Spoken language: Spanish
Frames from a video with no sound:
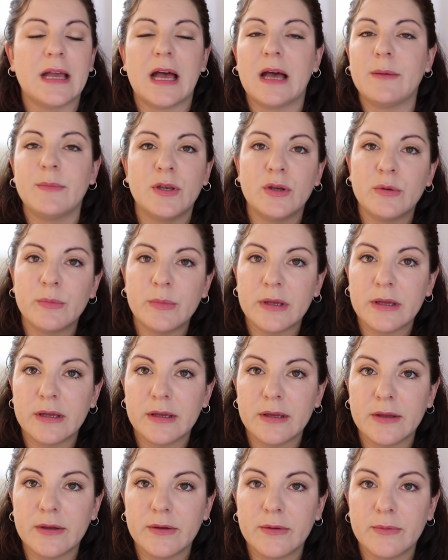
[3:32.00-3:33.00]
A mí no
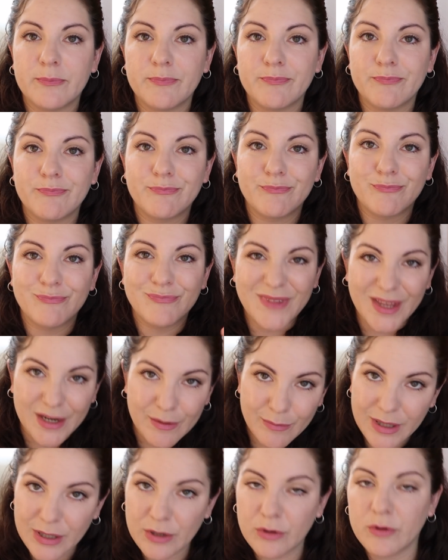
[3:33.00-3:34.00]
me
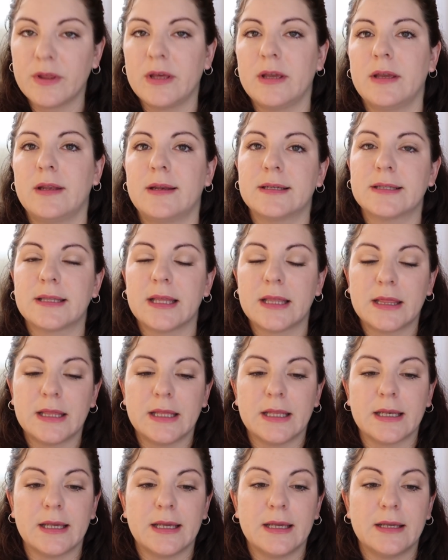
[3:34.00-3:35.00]
terminó de ir, es
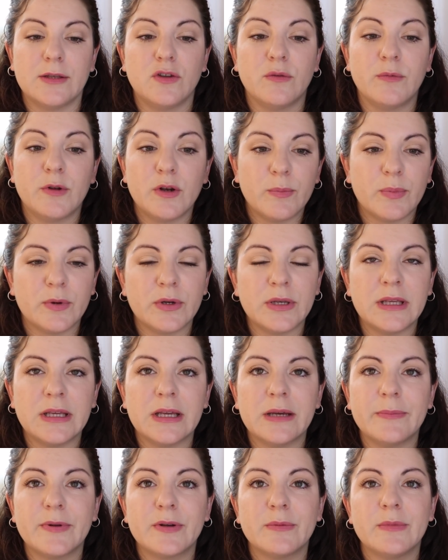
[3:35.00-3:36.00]
decir, eh, yo me lo
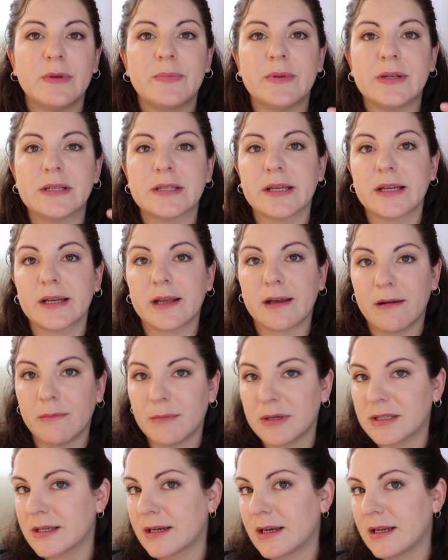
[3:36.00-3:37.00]
ponía, pero mi piel se creaba
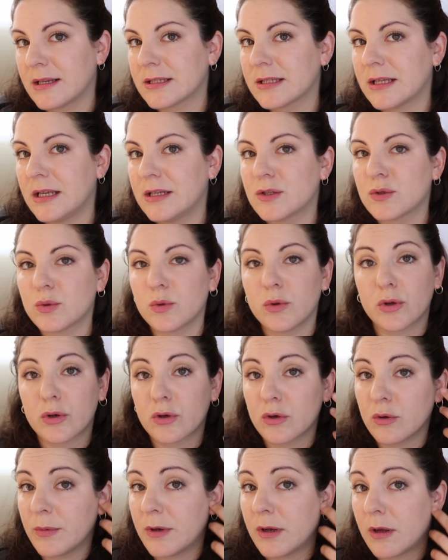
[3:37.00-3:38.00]
más grasa, el
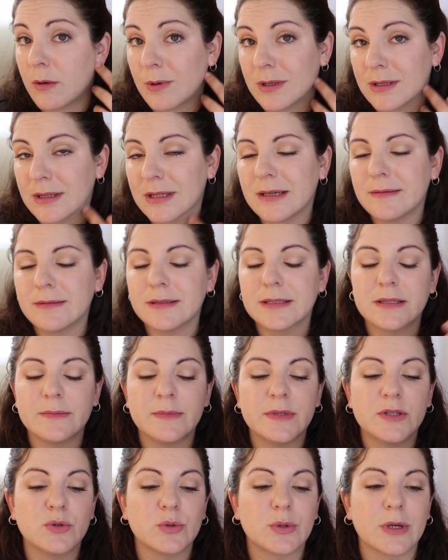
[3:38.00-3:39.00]
sudor no me lo aguantaba, se
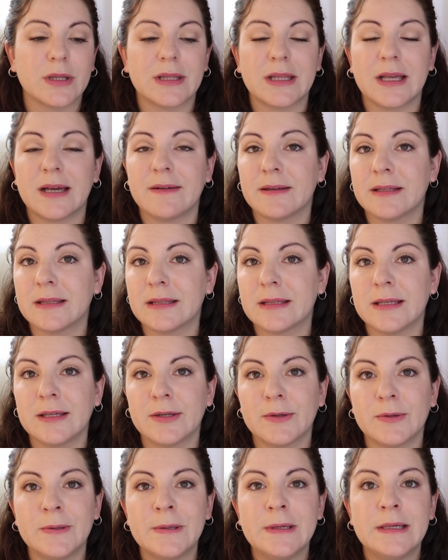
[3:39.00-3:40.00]
me churreteaba
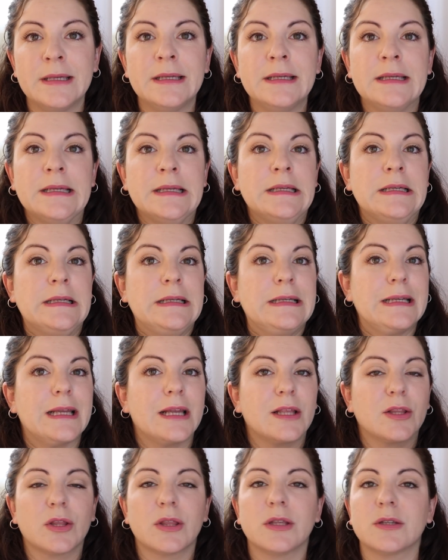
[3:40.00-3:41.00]
entero.
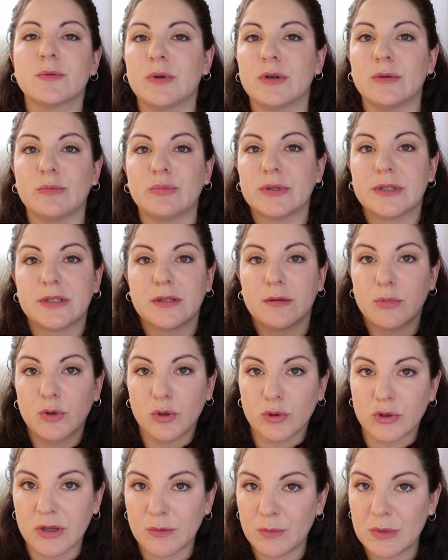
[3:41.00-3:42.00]
Entonces, bueno, pues
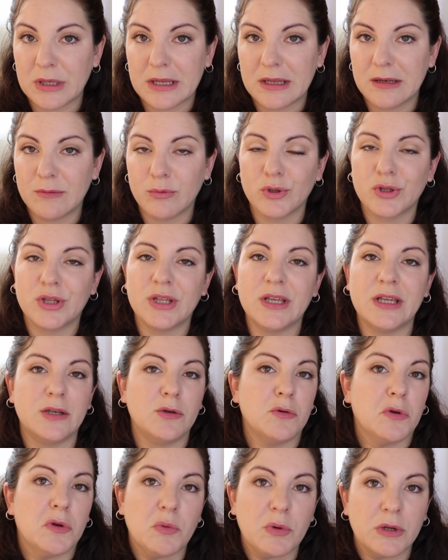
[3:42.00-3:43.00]
lo terminé el bote y
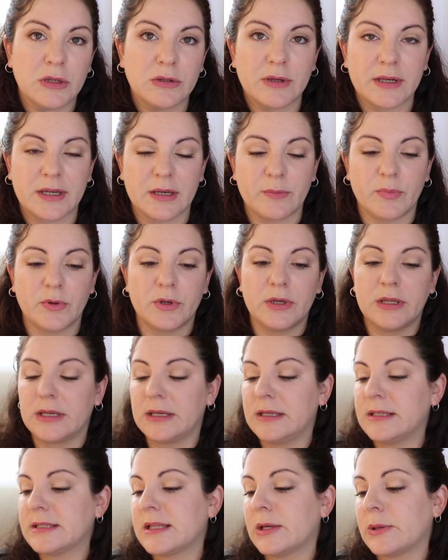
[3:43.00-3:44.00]
no lo he vuelto a reponer.
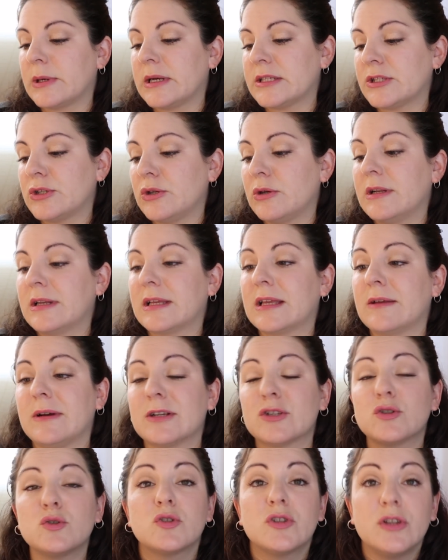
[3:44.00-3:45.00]
En esta ocasión el que va
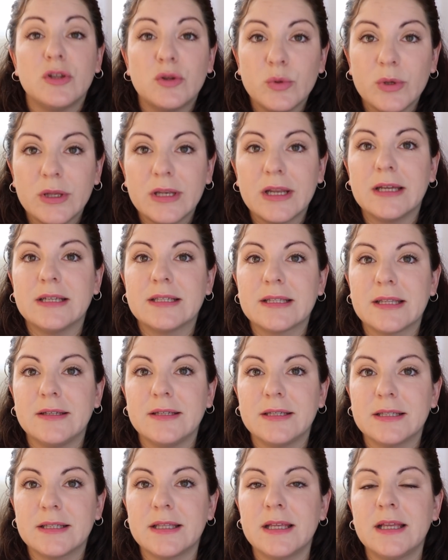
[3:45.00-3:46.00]
a sustituir a
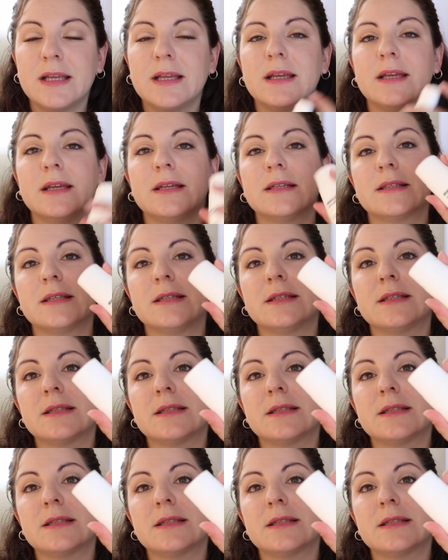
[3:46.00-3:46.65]
este Isdin es